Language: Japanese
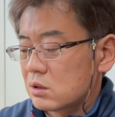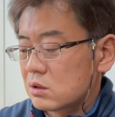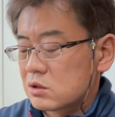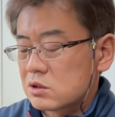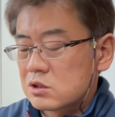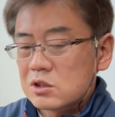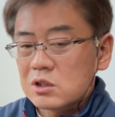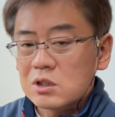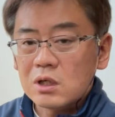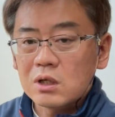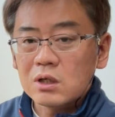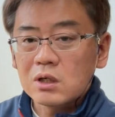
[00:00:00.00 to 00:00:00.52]

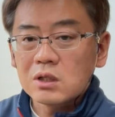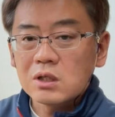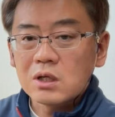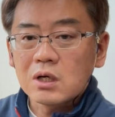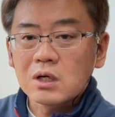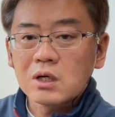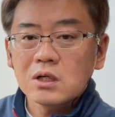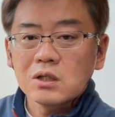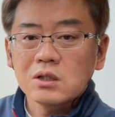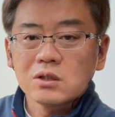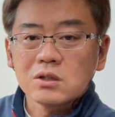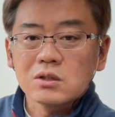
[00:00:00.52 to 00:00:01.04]
時間が
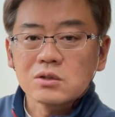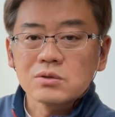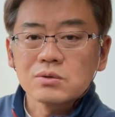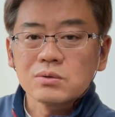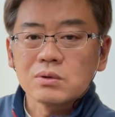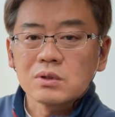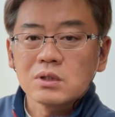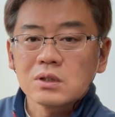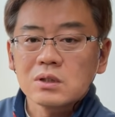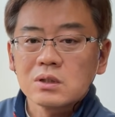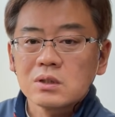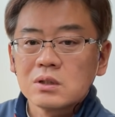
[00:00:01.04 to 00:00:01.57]
長いんですよ
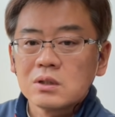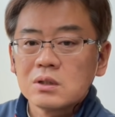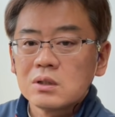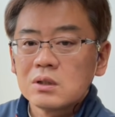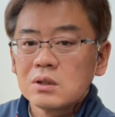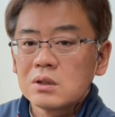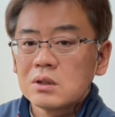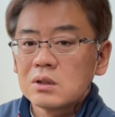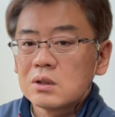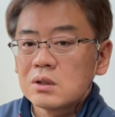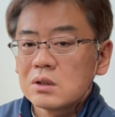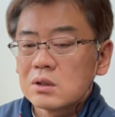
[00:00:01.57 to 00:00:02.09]
ね。
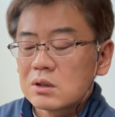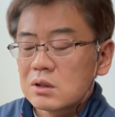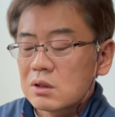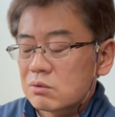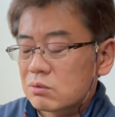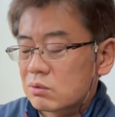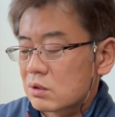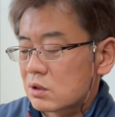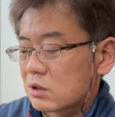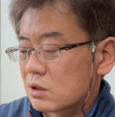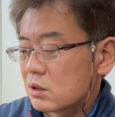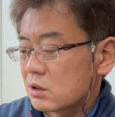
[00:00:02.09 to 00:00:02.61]
な
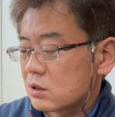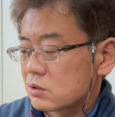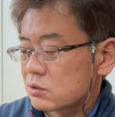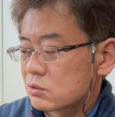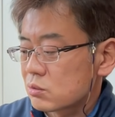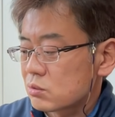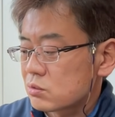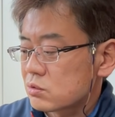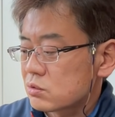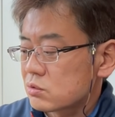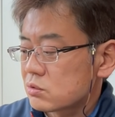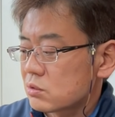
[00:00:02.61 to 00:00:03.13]
ので
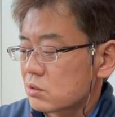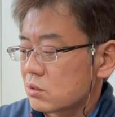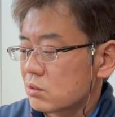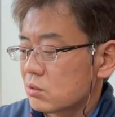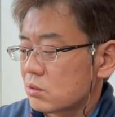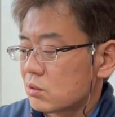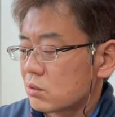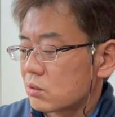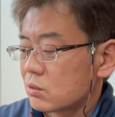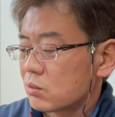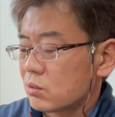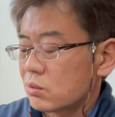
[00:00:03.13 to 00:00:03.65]
そうする
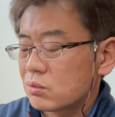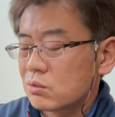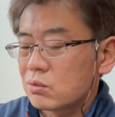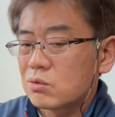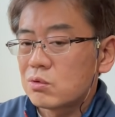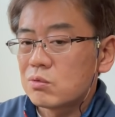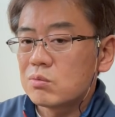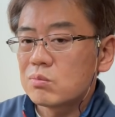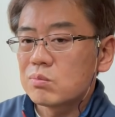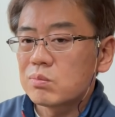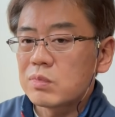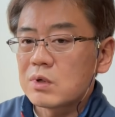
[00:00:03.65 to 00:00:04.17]
とこの
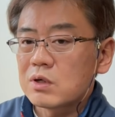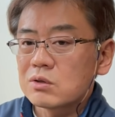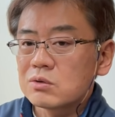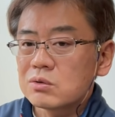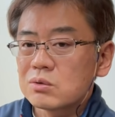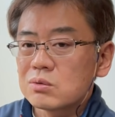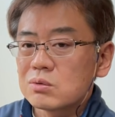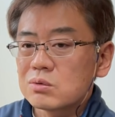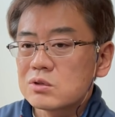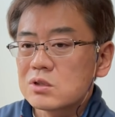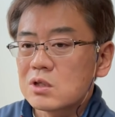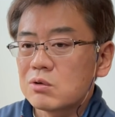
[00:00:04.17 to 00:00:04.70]

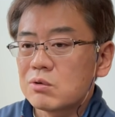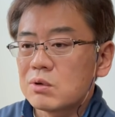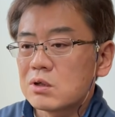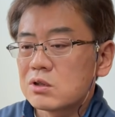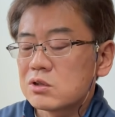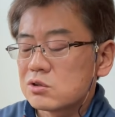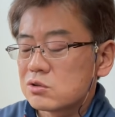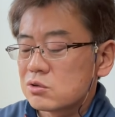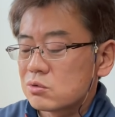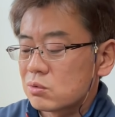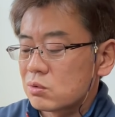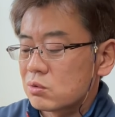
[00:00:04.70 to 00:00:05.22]
コンパクトさは
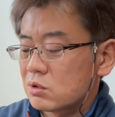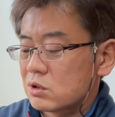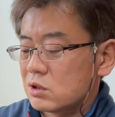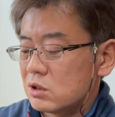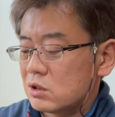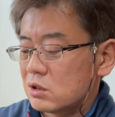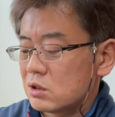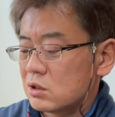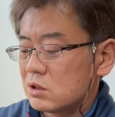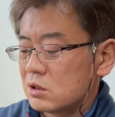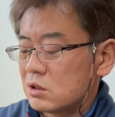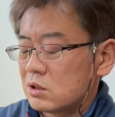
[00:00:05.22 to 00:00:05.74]
非常
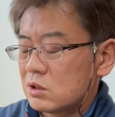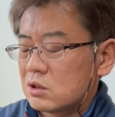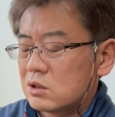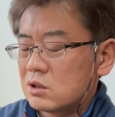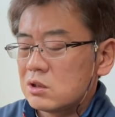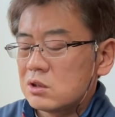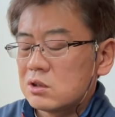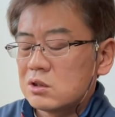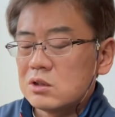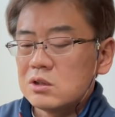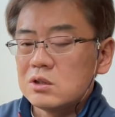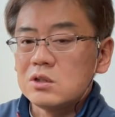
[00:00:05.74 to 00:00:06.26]
に
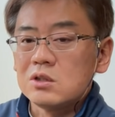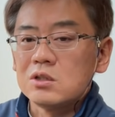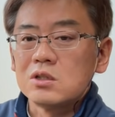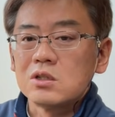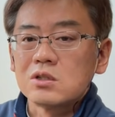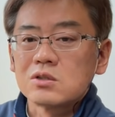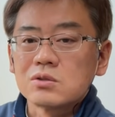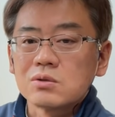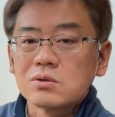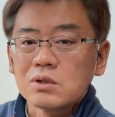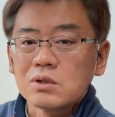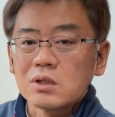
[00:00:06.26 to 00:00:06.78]
いいで
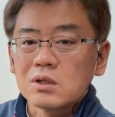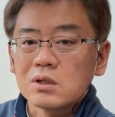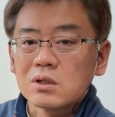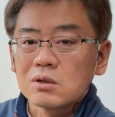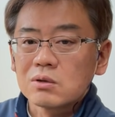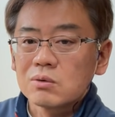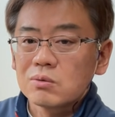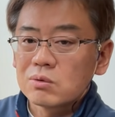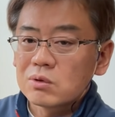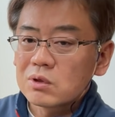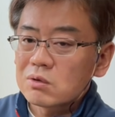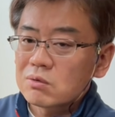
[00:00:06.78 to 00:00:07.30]
ね。
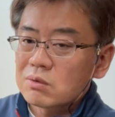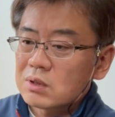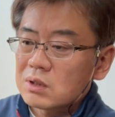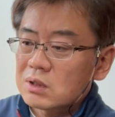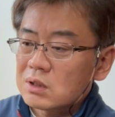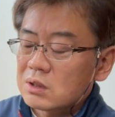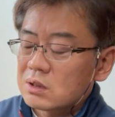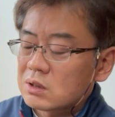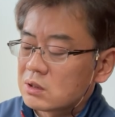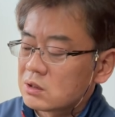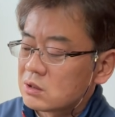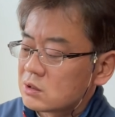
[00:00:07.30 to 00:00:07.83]
これ
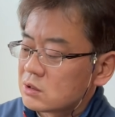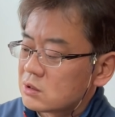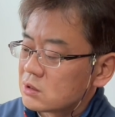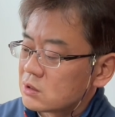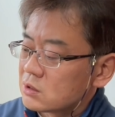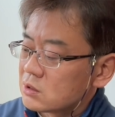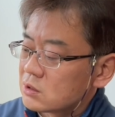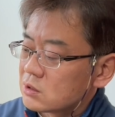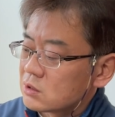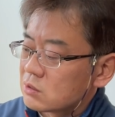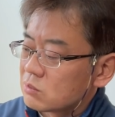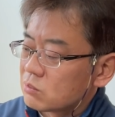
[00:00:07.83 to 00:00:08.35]
は
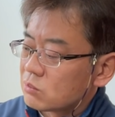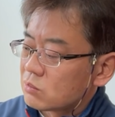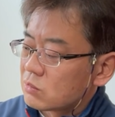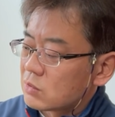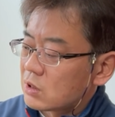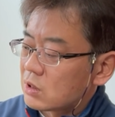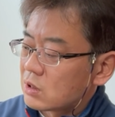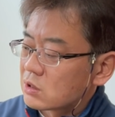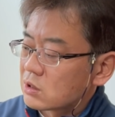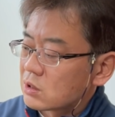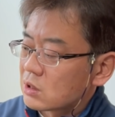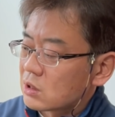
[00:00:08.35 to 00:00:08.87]

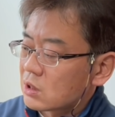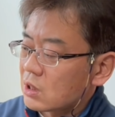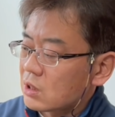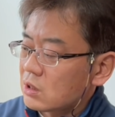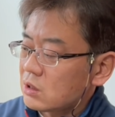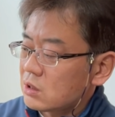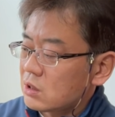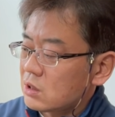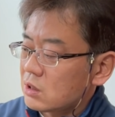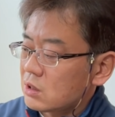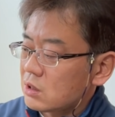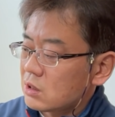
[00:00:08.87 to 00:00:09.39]
まあ
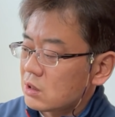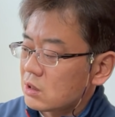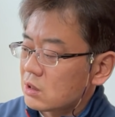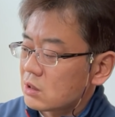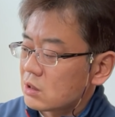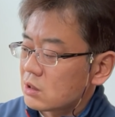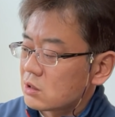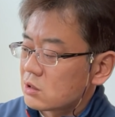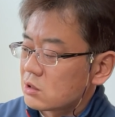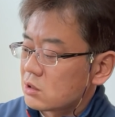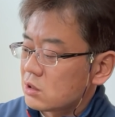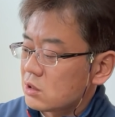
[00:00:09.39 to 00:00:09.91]
大抵
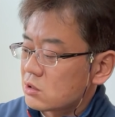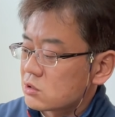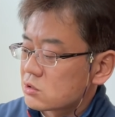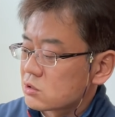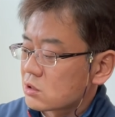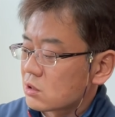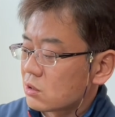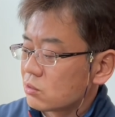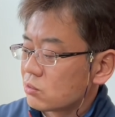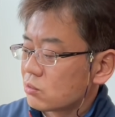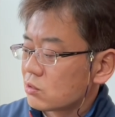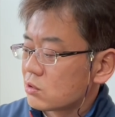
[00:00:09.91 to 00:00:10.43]
レンズ
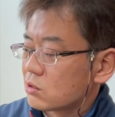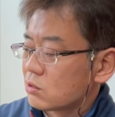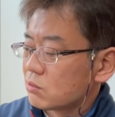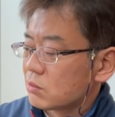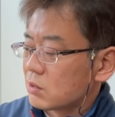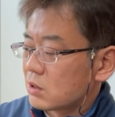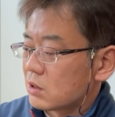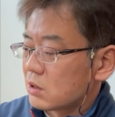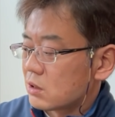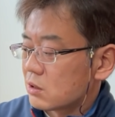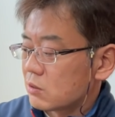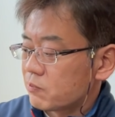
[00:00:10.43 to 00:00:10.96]
買う時
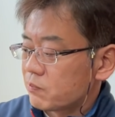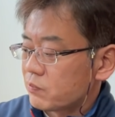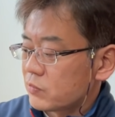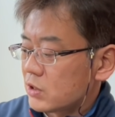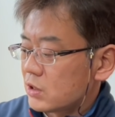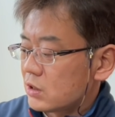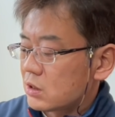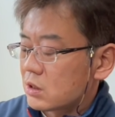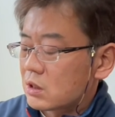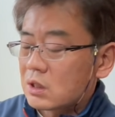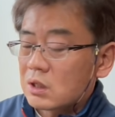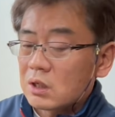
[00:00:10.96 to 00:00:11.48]
は
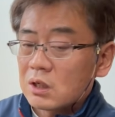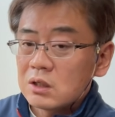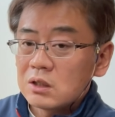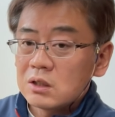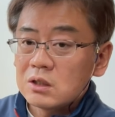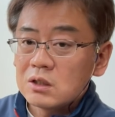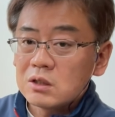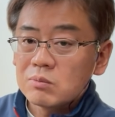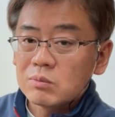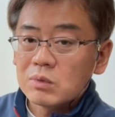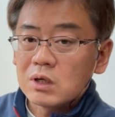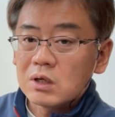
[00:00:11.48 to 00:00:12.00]
一
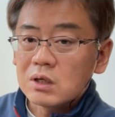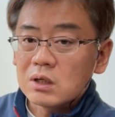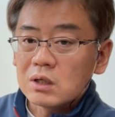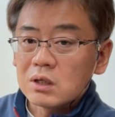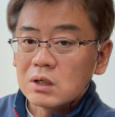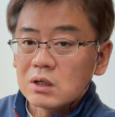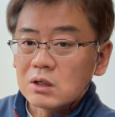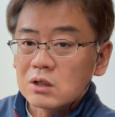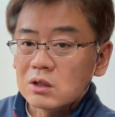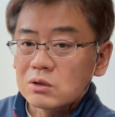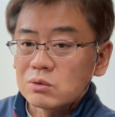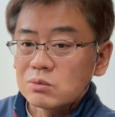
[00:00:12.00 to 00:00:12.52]
回
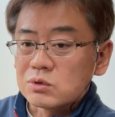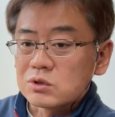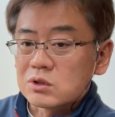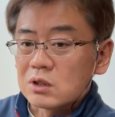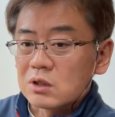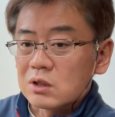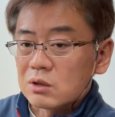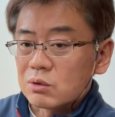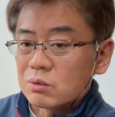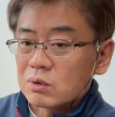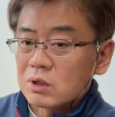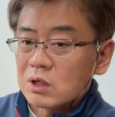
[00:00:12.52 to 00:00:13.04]
まあキヤノンさん
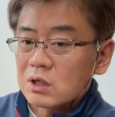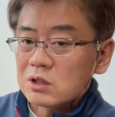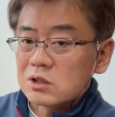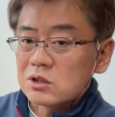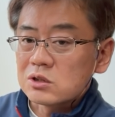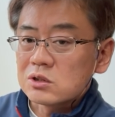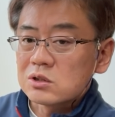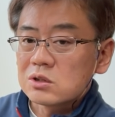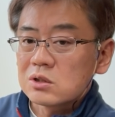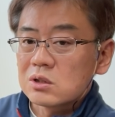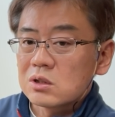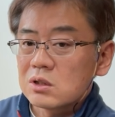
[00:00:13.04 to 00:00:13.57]
からお借り
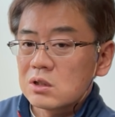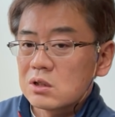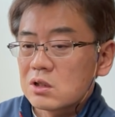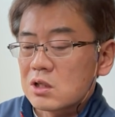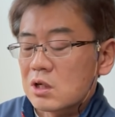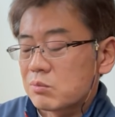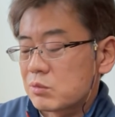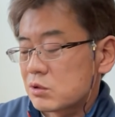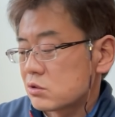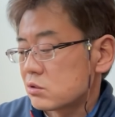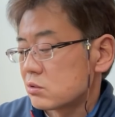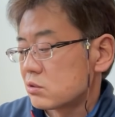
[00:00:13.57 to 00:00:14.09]
して
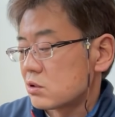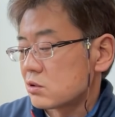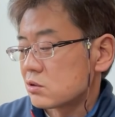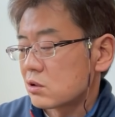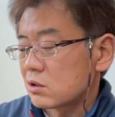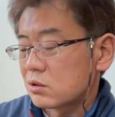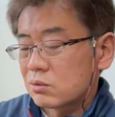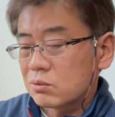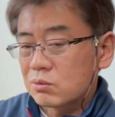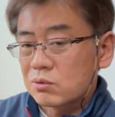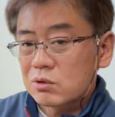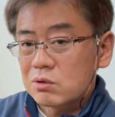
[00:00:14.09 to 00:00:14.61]
試すんです
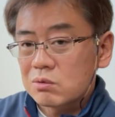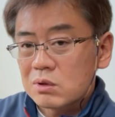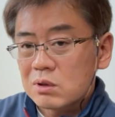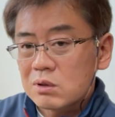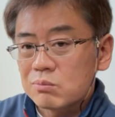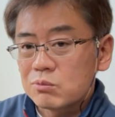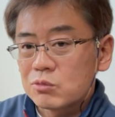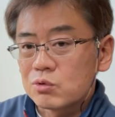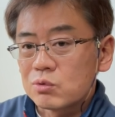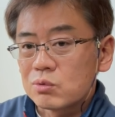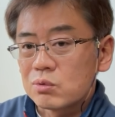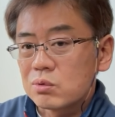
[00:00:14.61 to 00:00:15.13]
けどこれは
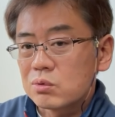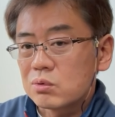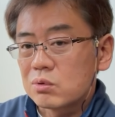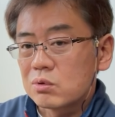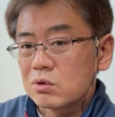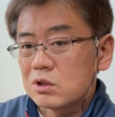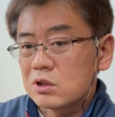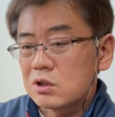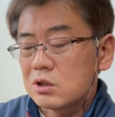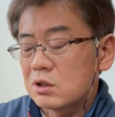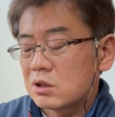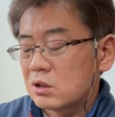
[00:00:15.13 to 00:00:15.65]
もう本当
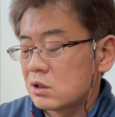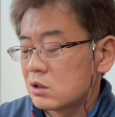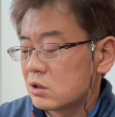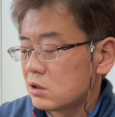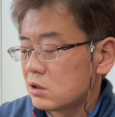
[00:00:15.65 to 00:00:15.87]
に